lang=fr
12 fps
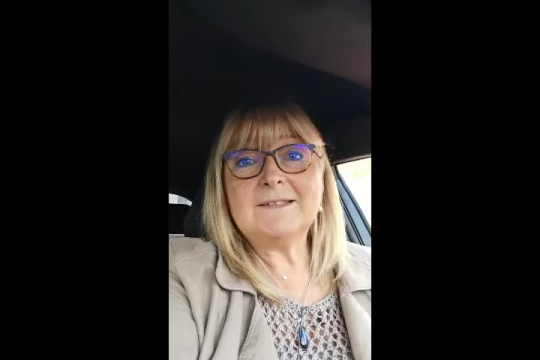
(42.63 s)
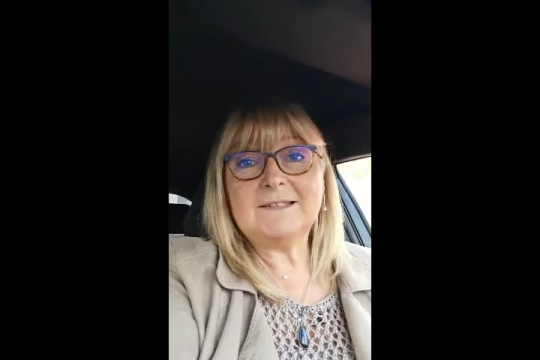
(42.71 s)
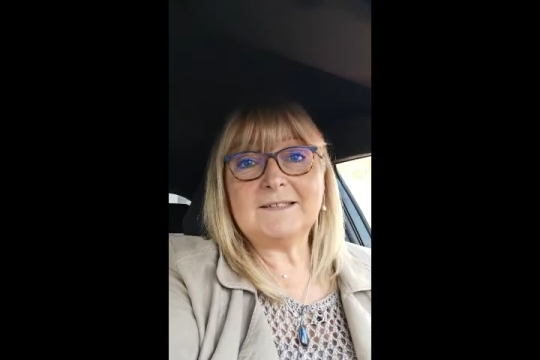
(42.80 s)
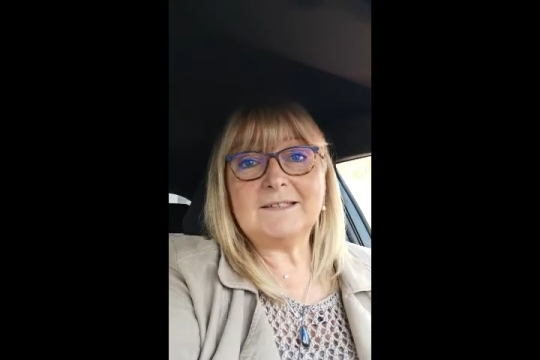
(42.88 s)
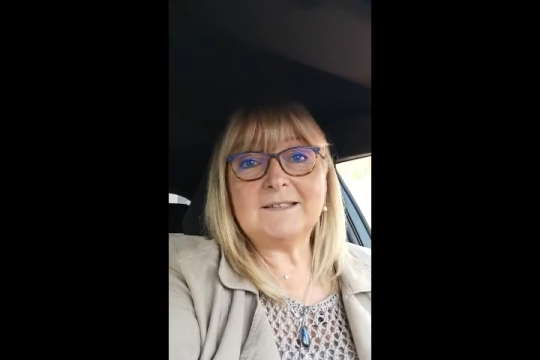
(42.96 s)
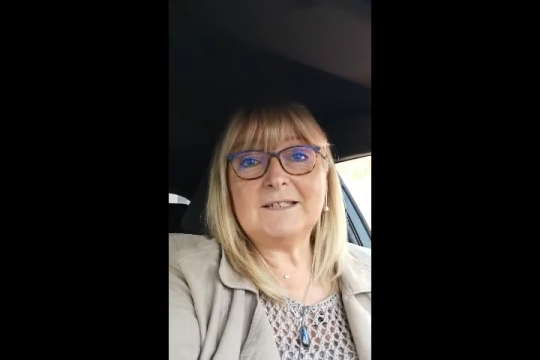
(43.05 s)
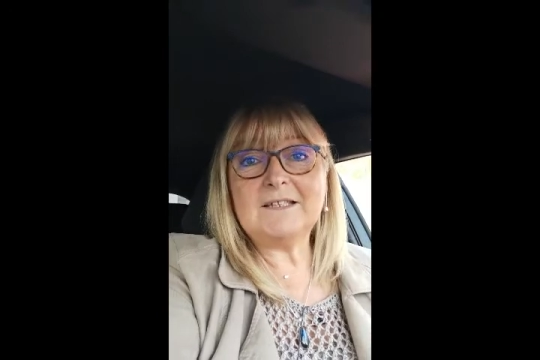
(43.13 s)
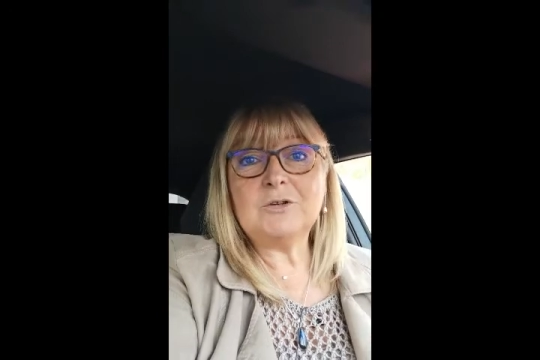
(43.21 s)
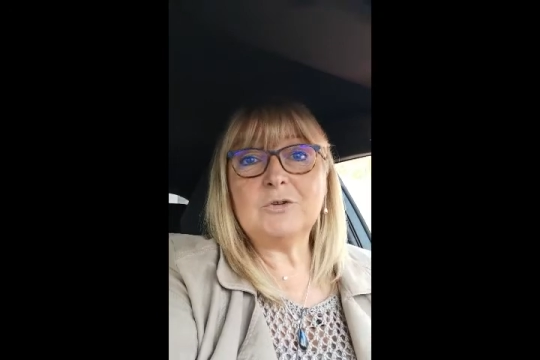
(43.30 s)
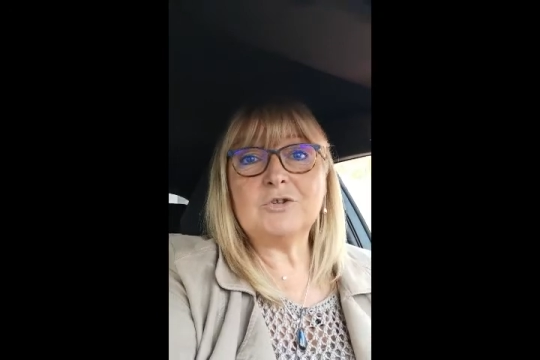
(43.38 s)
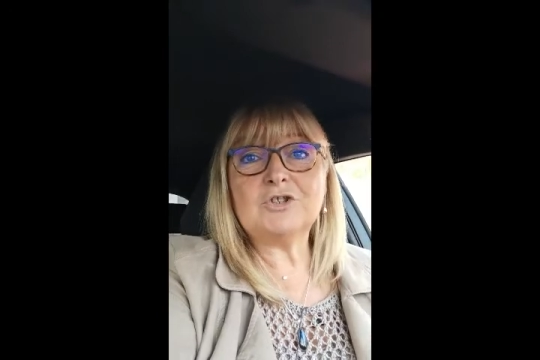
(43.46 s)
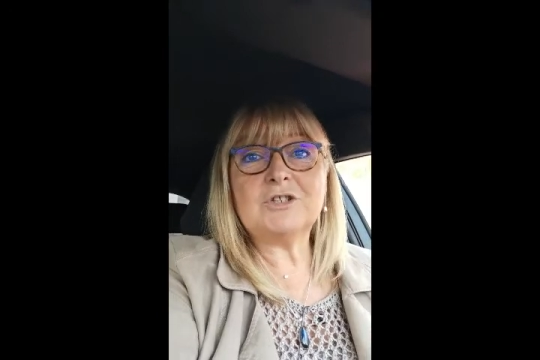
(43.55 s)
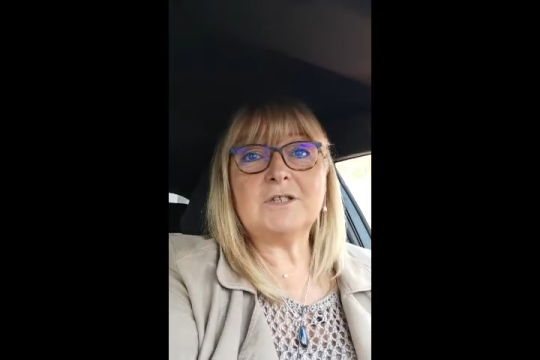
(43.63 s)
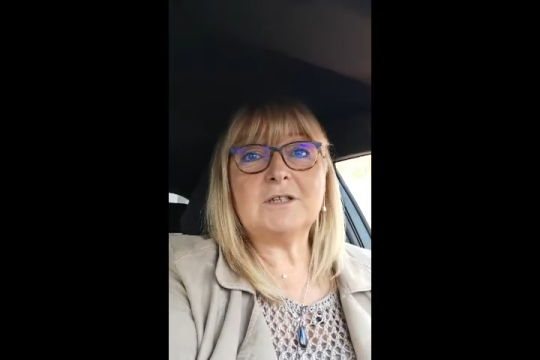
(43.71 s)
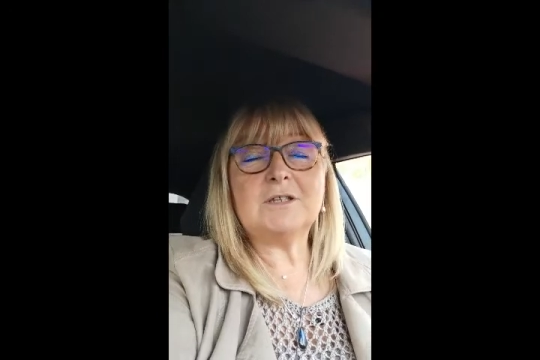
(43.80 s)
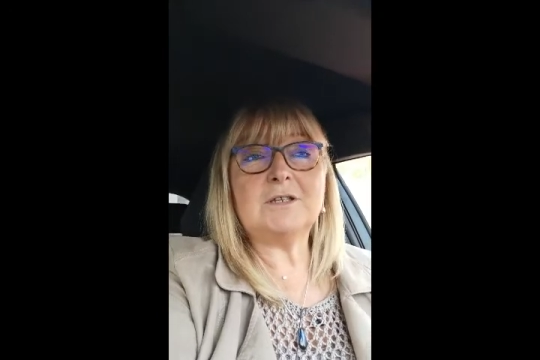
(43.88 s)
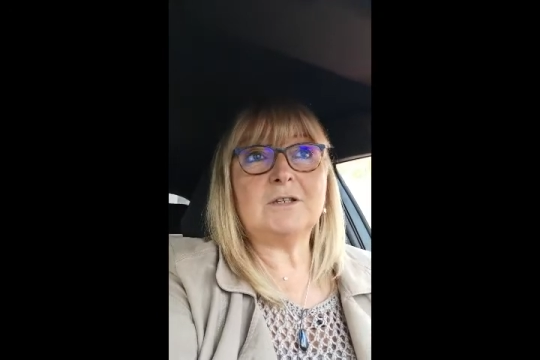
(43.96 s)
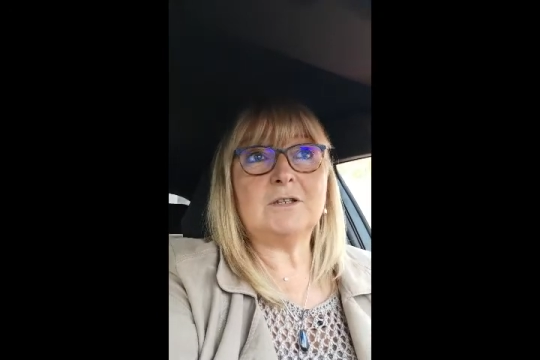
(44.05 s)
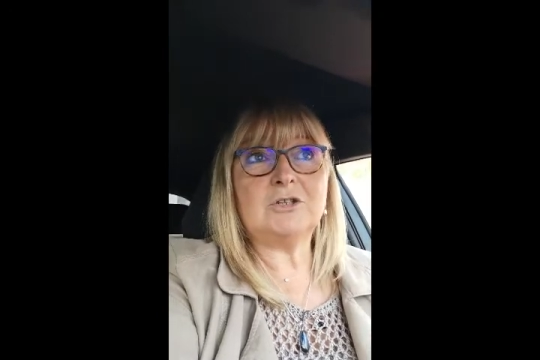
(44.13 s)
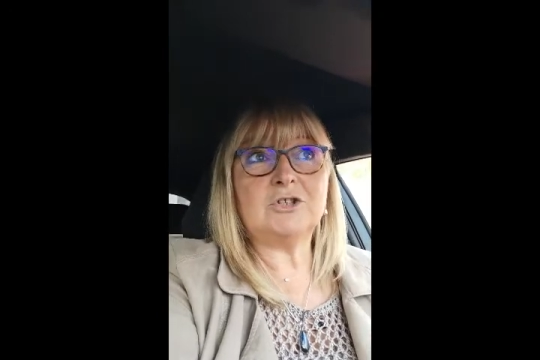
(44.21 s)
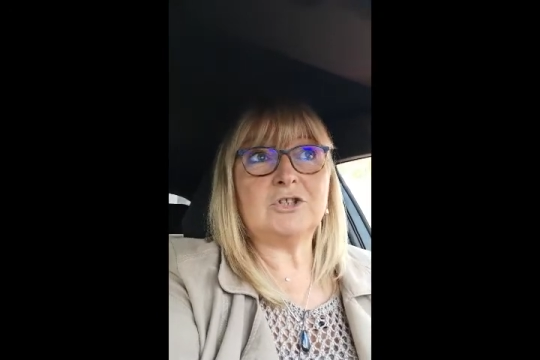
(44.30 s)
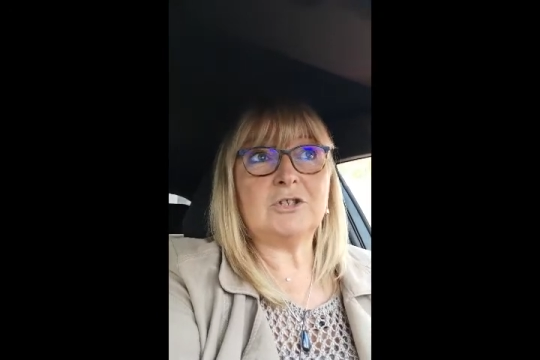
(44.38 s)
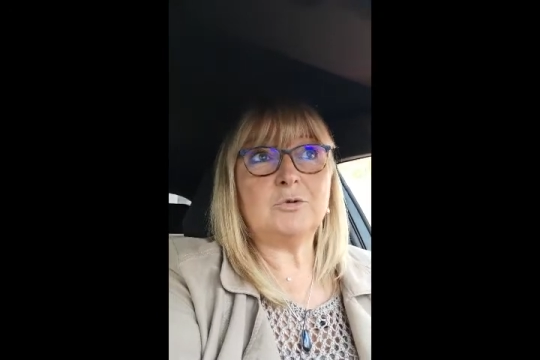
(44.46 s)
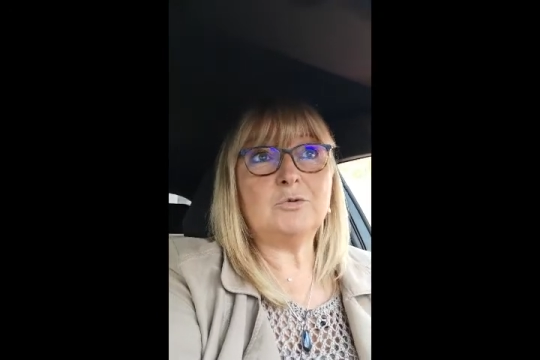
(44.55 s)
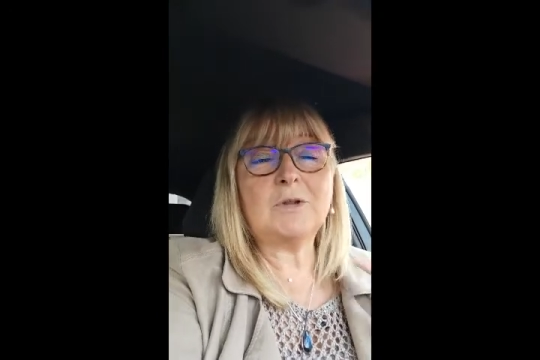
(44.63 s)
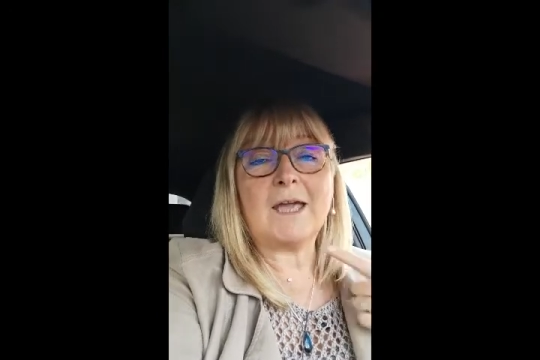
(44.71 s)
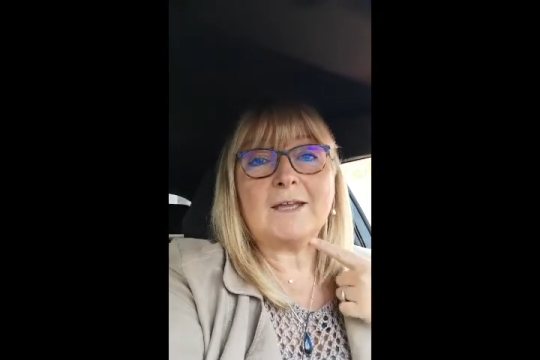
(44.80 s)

cet été, euh, j'ai eu une